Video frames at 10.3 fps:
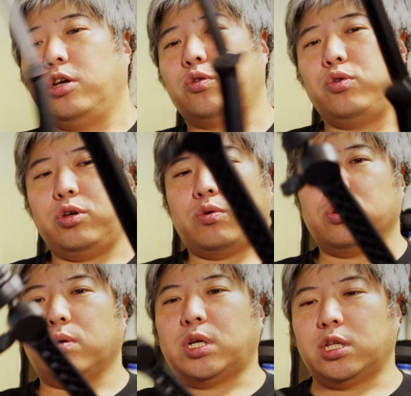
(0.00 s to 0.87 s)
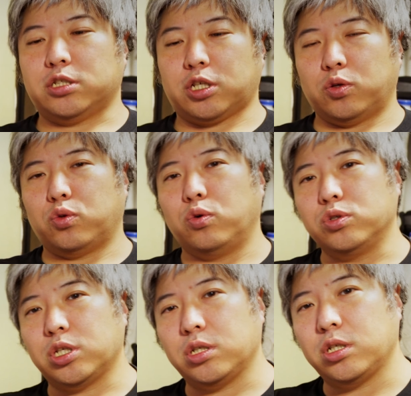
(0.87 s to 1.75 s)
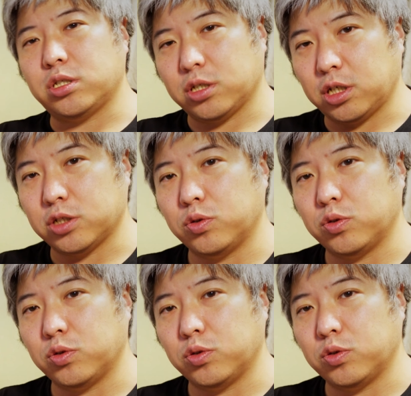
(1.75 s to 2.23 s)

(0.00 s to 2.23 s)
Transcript: ということはなんですけど、当然ですが、